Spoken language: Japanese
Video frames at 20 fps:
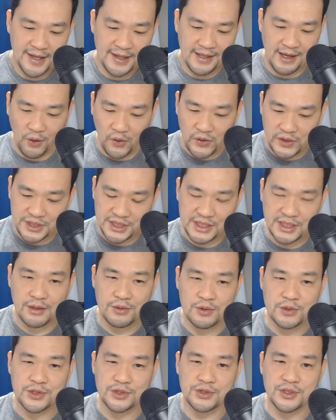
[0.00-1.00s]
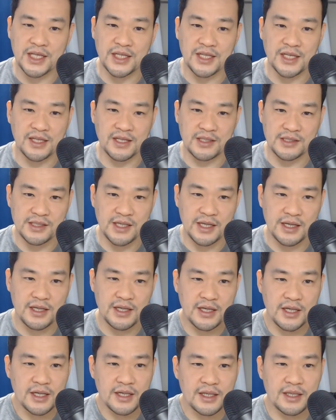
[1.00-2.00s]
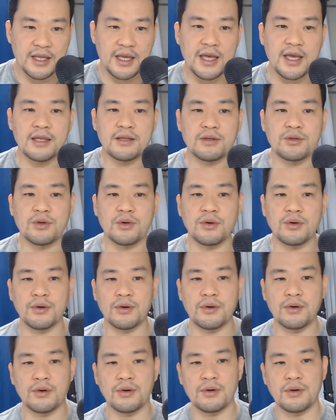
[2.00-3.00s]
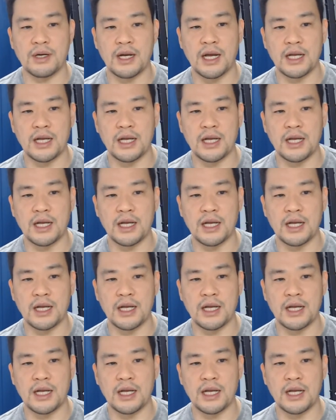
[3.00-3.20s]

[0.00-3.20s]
で、本震が60年代なんですね。で、えっと、